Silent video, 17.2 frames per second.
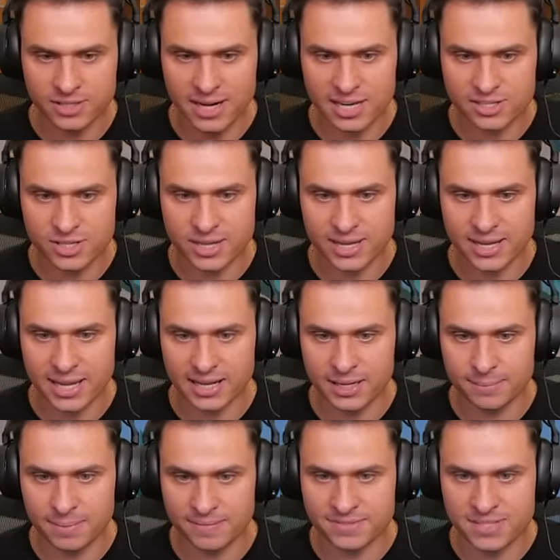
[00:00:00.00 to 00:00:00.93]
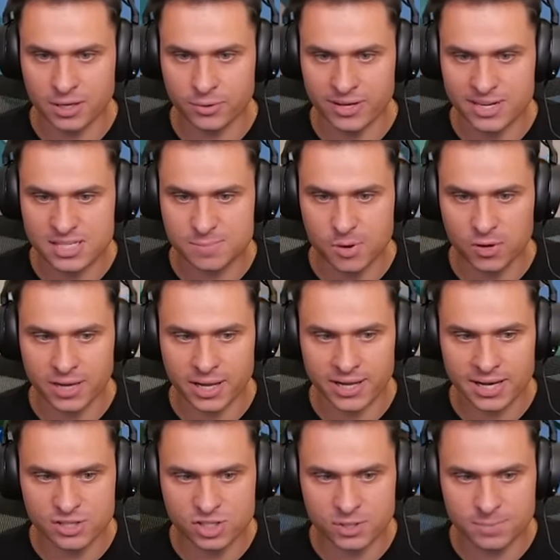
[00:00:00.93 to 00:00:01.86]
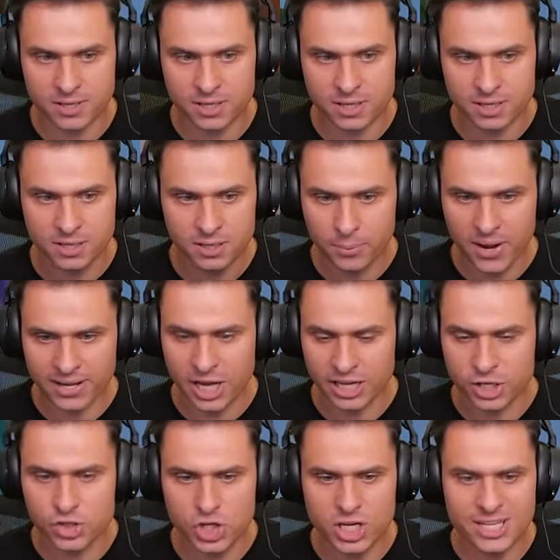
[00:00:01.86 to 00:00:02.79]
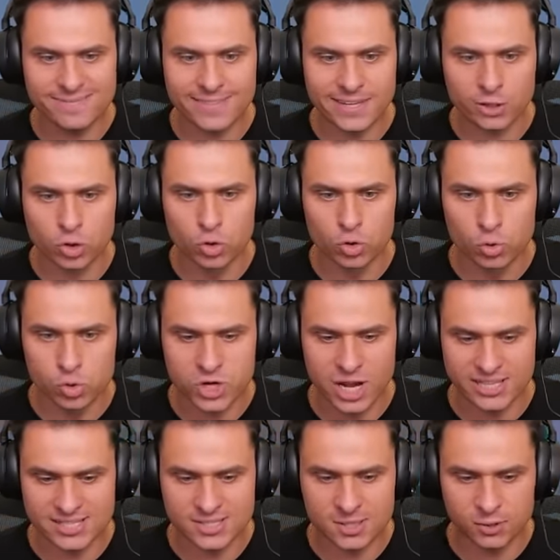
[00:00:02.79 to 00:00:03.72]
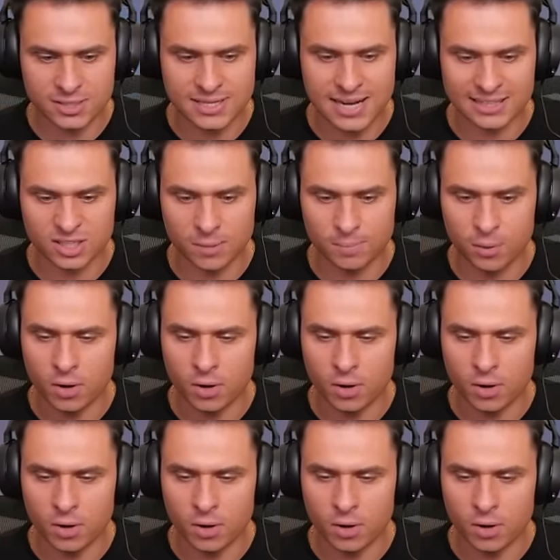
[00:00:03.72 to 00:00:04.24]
na razie ja chyba wskakuję na smoka i lecimy po jak, jakiś inny kruszec. Co ty na to,